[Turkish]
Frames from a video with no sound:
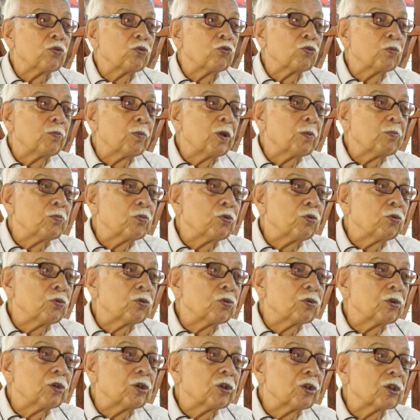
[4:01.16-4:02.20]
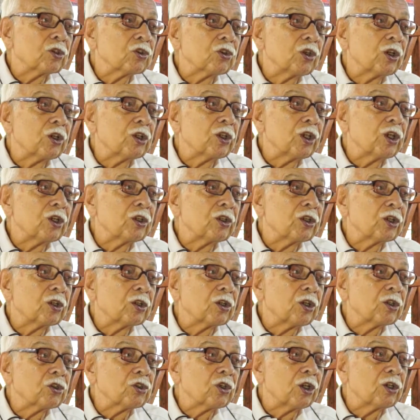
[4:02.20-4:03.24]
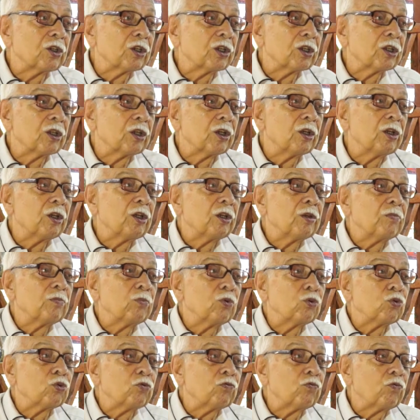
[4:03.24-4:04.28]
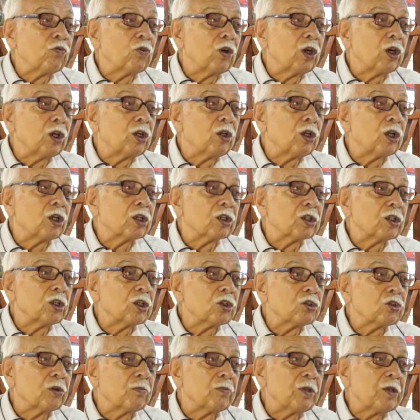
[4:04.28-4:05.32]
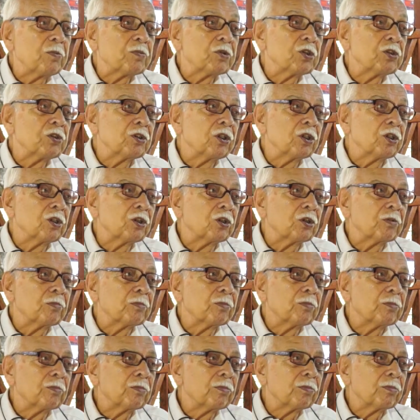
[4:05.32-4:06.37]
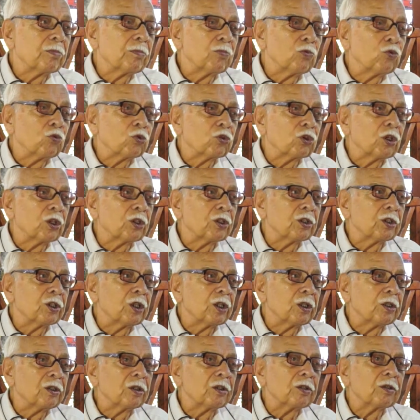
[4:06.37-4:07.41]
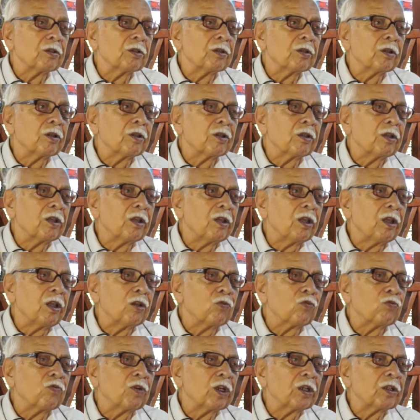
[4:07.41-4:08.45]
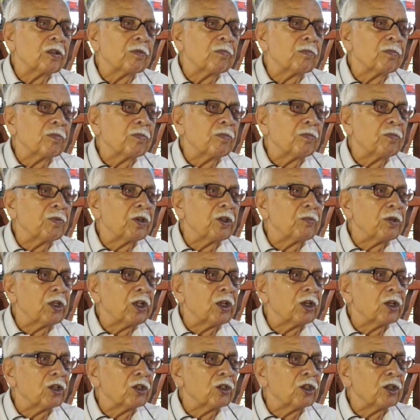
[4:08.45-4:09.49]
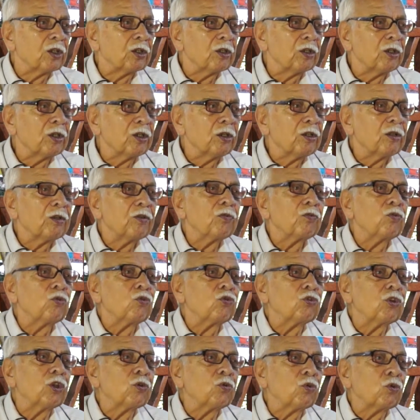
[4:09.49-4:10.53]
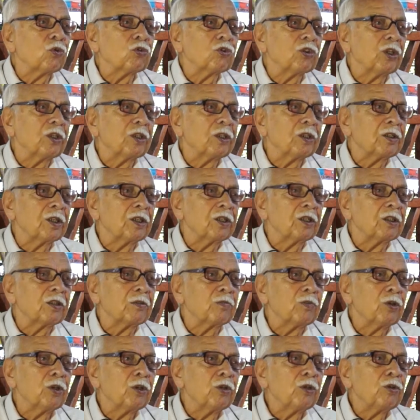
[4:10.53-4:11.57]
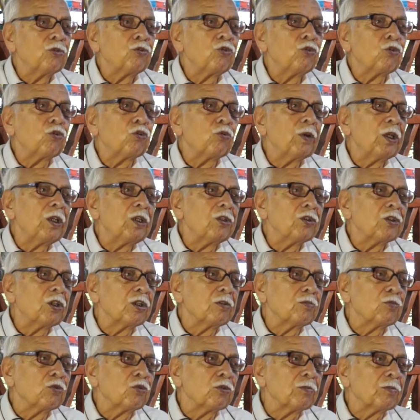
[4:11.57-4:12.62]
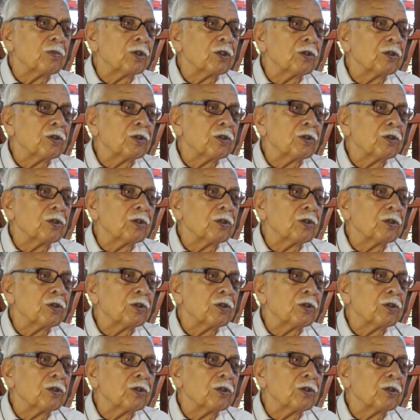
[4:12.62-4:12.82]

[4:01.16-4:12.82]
bütün ben Büyükdere'deki, Sarıyer'deki, Kaza'daki bütün faal arkadaşlarımı hepsini tanırım. Muhtarından e, en ufak birimine kadar. Yüzde doksanını tanırım. Şükrü Bey'i hiç tanımıyordum